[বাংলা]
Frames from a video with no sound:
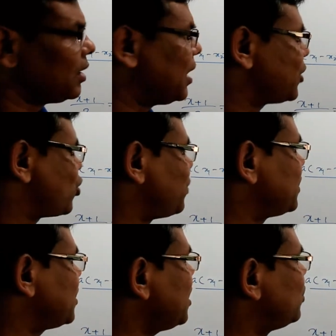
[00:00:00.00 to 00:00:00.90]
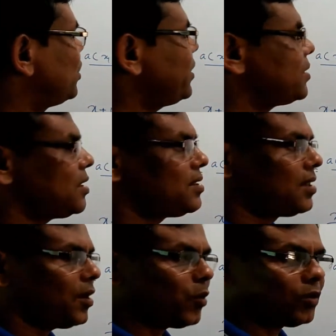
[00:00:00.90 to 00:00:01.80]
আর সমান্তরাল হলে এই যে
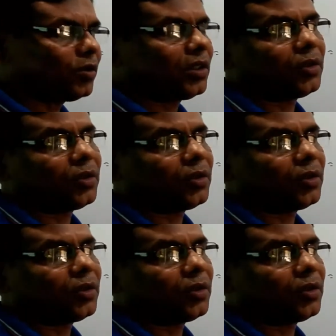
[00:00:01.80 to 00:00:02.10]
পদ্ধতিতে